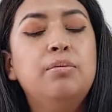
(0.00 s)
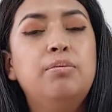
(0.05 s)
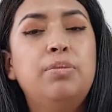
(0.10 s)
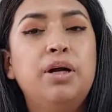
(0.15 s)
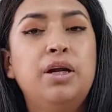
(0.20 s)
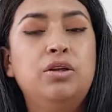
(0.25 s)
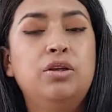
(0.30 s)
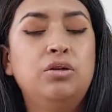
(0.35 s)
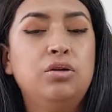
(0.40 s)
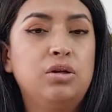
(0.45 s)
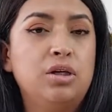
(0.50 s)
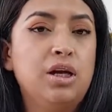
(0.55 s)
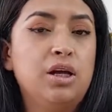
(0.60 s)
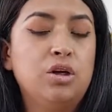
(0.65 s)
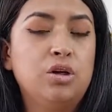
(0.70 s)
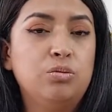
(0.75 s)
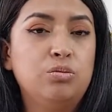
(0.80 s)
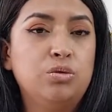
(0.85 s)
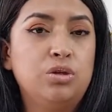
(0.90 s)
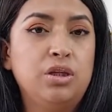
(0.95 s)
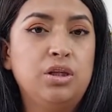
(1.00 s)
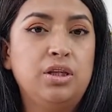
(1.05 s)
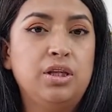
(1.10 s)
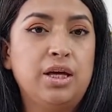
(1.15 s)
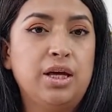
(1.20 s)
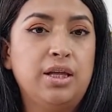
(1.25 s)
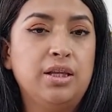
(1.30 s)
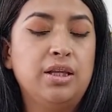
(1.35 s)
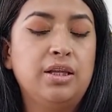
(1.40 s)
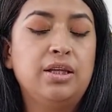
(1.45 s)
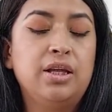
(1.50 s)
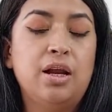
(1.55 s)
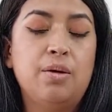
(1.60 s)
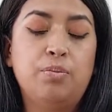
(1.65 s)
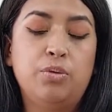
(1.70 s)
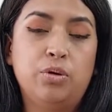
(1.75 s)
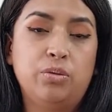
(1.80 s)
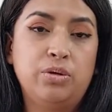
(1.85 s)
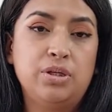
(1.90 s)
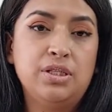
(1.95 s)
para toda la comunidad de
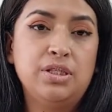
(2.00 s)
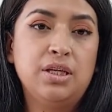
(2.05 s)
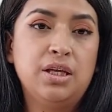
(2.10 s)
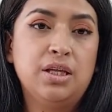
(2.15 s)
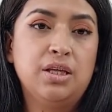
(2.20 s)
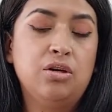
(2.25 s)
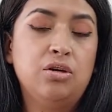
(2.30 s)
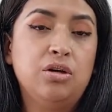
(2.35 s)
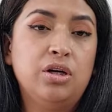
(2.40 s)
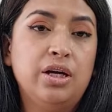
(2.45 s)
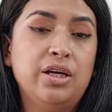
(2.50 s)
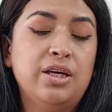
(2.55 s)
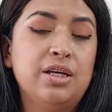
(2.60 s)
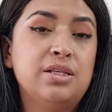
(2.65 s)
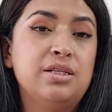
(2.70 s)
la provincia de Loja y